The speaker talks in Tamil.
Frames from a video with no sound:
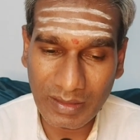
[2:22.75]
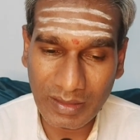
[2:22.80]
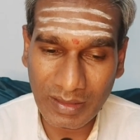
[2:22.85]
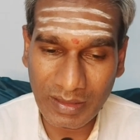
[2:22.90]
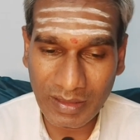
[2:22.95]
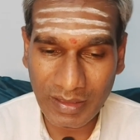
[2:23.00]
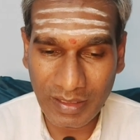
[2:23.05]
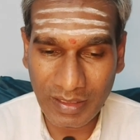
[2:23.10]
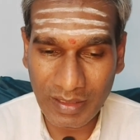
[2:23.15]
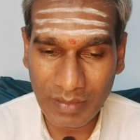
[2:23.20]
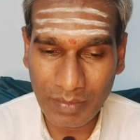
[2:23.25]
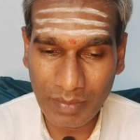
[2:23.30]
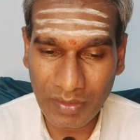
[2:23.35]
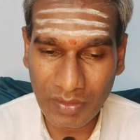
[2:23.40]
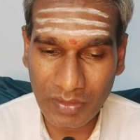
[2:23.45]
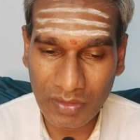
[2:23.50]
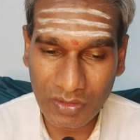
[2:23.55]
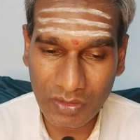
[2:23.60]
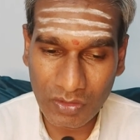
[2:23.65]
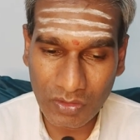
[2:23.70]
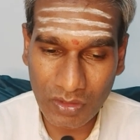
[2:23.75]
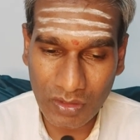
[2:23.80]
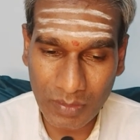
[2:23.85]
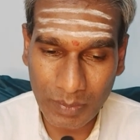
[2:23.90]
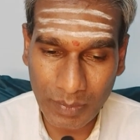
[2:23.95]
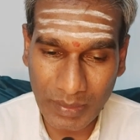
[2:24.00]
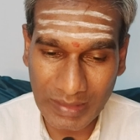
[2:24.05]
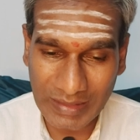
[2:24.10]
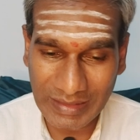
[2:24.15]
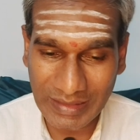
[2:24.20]
ஏன்னா நிறைய பேர் வந்து
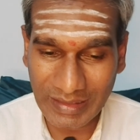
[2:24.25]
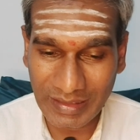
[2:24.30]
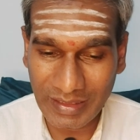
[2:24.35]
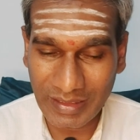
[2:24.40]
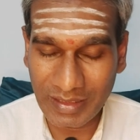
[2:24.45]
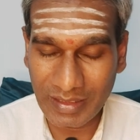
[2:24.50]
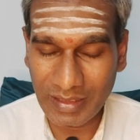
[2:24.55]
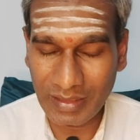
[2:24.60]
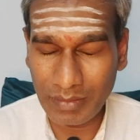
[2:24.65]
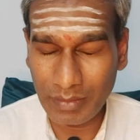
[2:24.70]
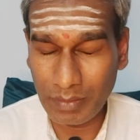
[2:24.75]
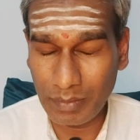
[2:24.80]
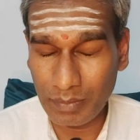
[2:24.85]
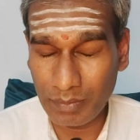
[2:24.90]
ஒரு பிரச்சனையாகி